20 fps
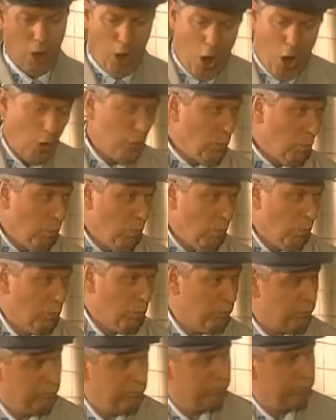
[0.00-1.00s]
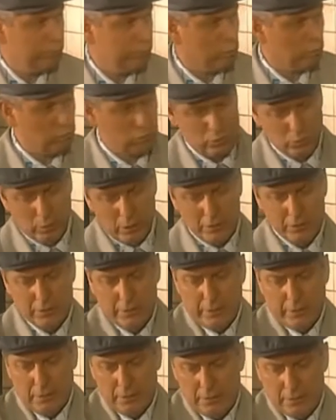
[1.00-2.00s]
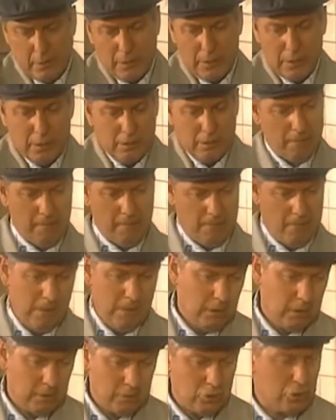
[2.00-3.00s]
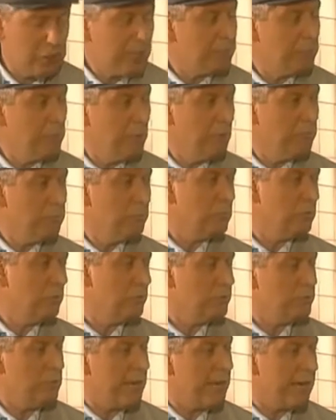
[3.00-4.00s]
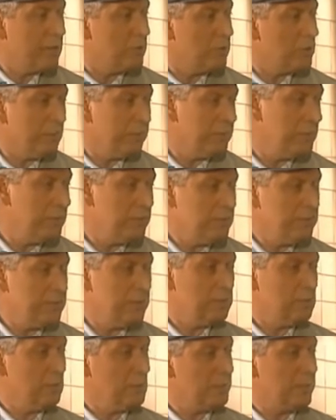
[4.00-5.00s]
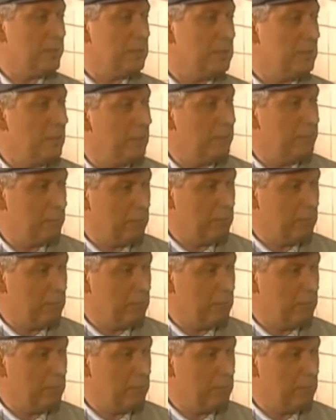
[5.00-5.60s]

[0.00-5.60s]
Ah jo, Gott, so hat jeder sei. Der Stadt Millabon ist ja leidenschaftlicher Sitzungspräsident vom